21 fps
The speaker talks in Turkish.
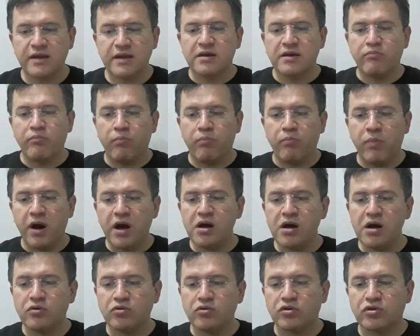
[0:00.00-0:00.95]

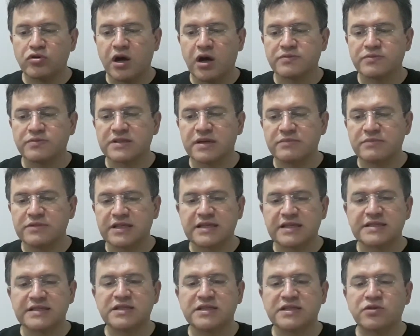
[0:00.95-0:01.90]
Bağkur kapsamındaki
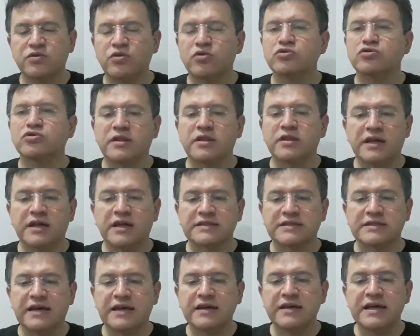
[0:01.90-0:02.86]

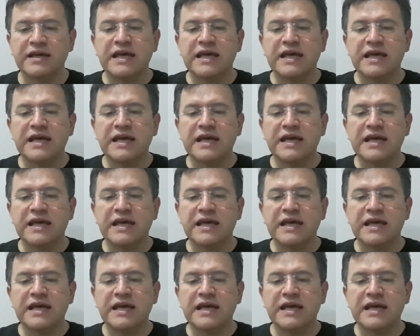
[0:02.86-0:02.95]
sigortalılarda